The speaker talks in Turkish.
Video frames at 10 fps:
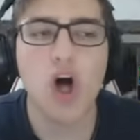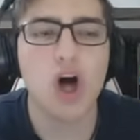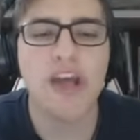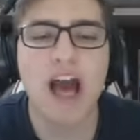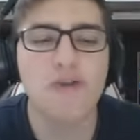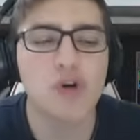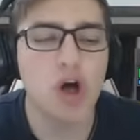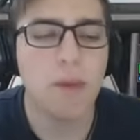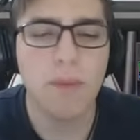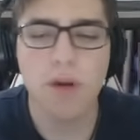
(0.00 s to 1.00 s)
Oh
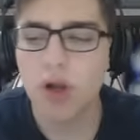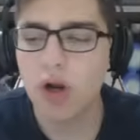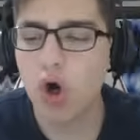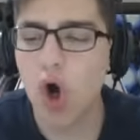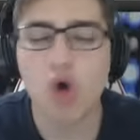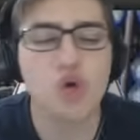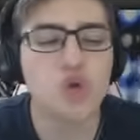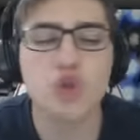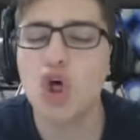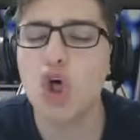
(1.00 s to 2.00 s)
yavrum. Oh
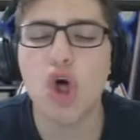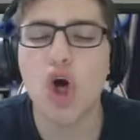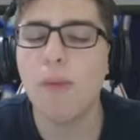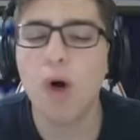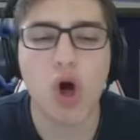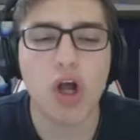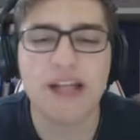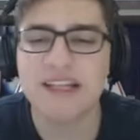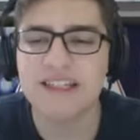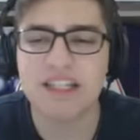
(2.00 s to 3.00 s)
kuzum. Oh
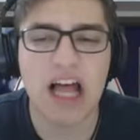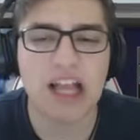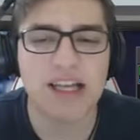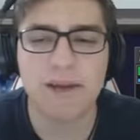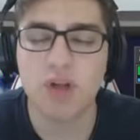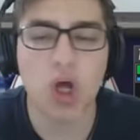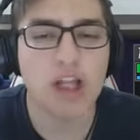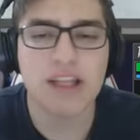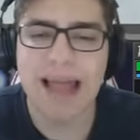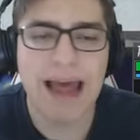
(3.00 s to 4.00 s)
kadasını aldım. Ne
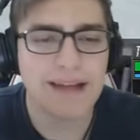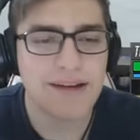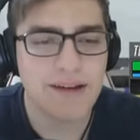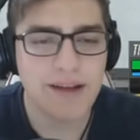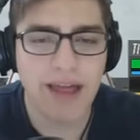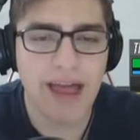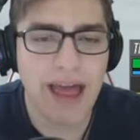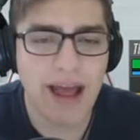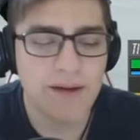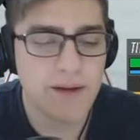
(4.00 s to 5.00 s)
oldu lan?
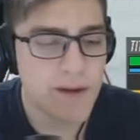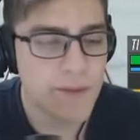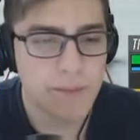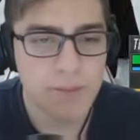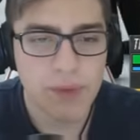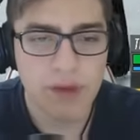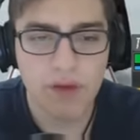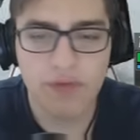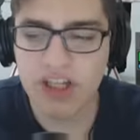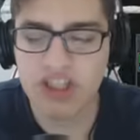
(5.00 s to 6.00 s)
He?
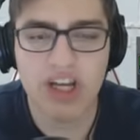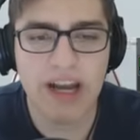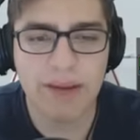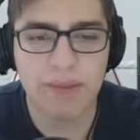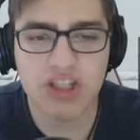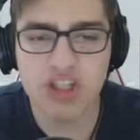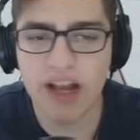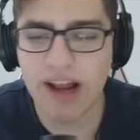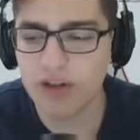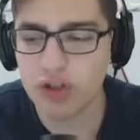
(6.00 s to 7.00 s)
Finisher'lar
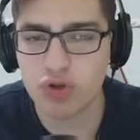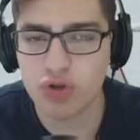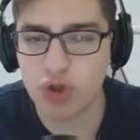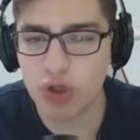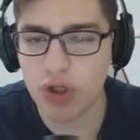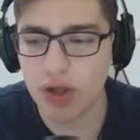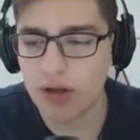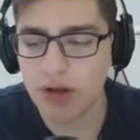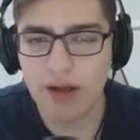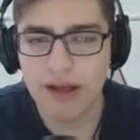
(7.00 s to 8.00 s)
minişirler havada uçuşuyordu.